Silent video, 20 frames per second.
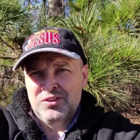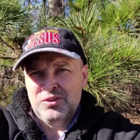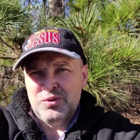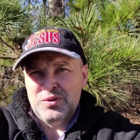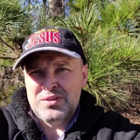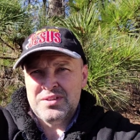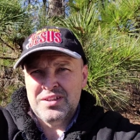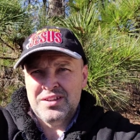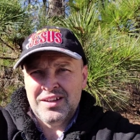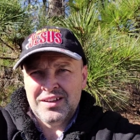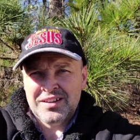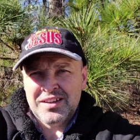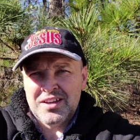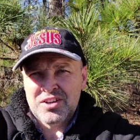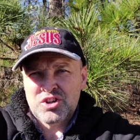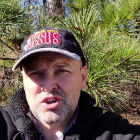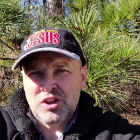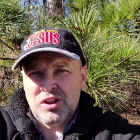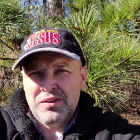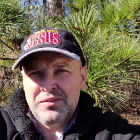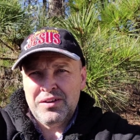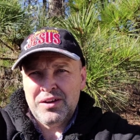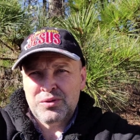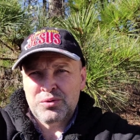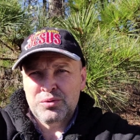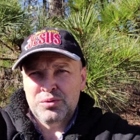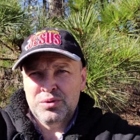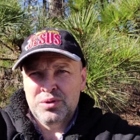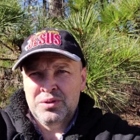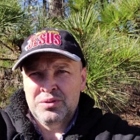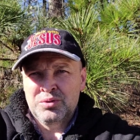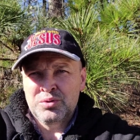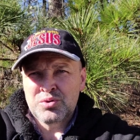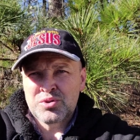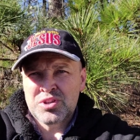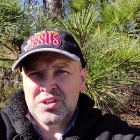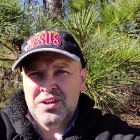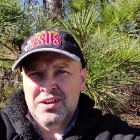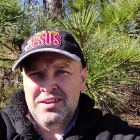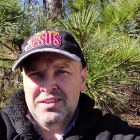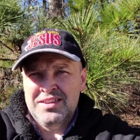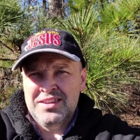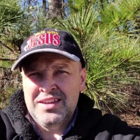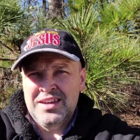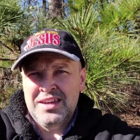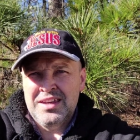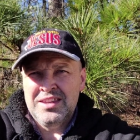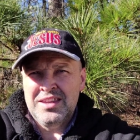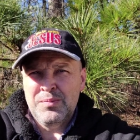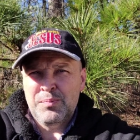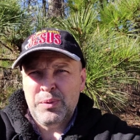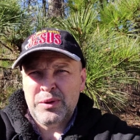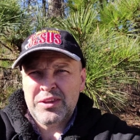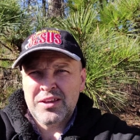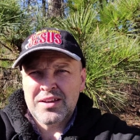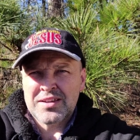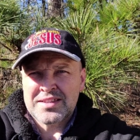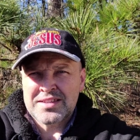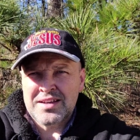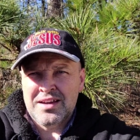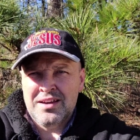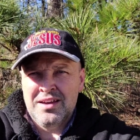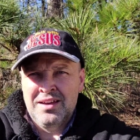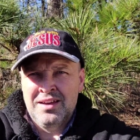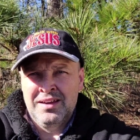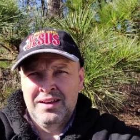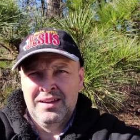То есть иногда человеку нужно не, не пытаться,